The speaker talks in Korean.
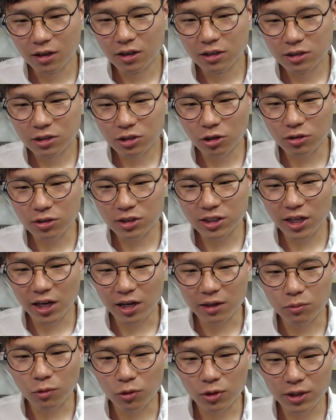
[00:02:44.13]
첫째
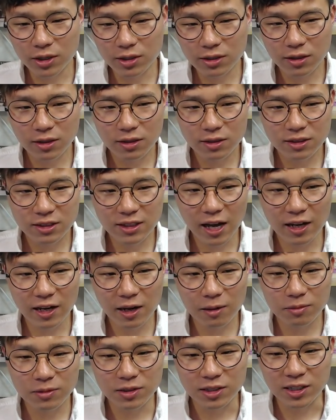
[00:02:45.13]
항목인
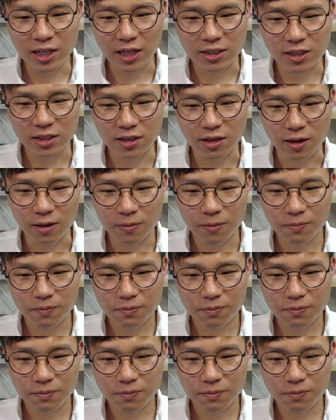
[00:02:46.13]
사람 그 자체다.